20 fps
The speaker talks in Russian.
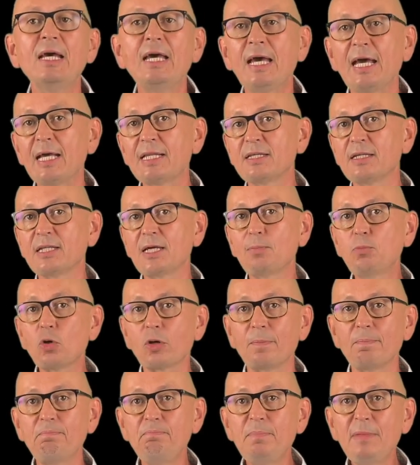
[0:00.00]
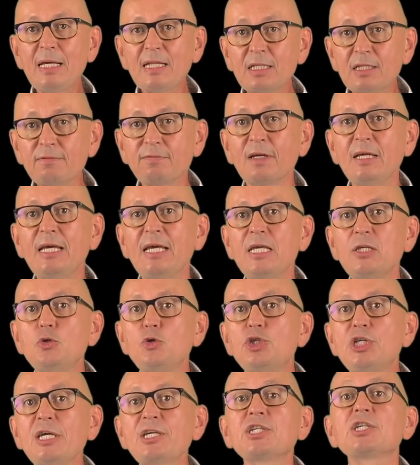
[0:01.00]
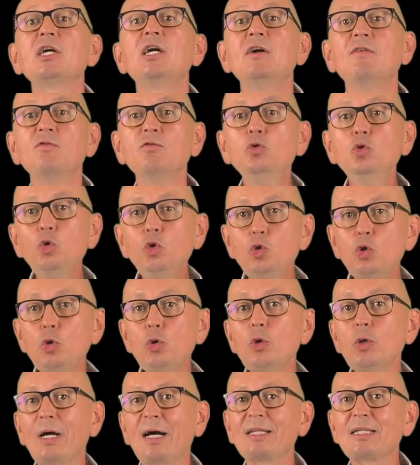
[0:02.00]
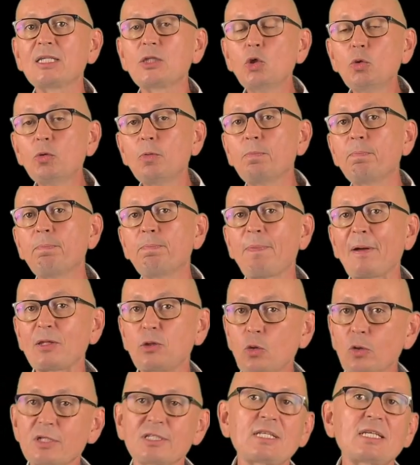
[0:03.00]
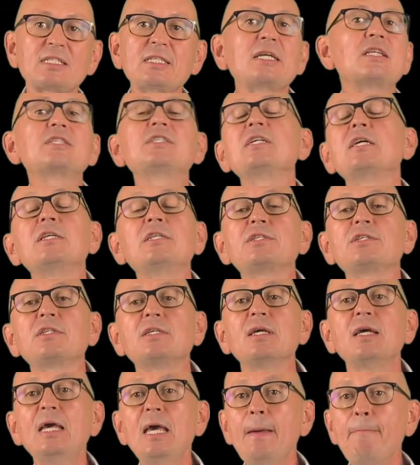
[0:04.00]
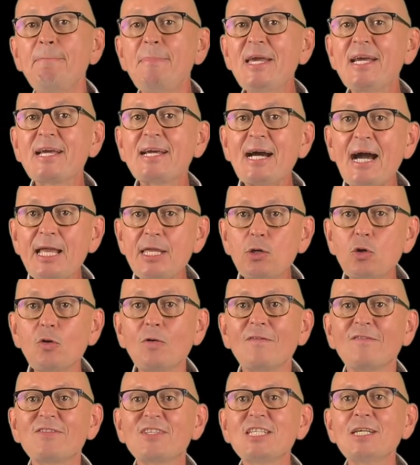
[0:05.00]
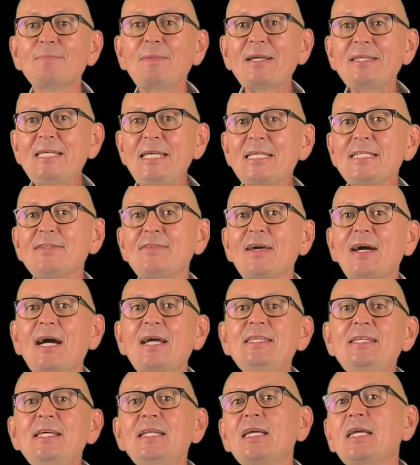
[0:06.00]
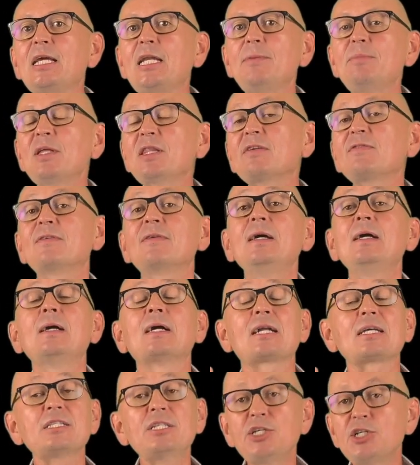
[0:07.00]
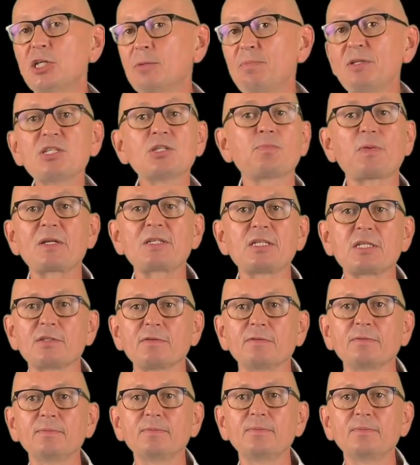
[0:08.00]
Это набор методов, изучающих внутреннюю анатомию потока создания ценности, механику взаимодействия отдельных элементов различных бизнес-процессов.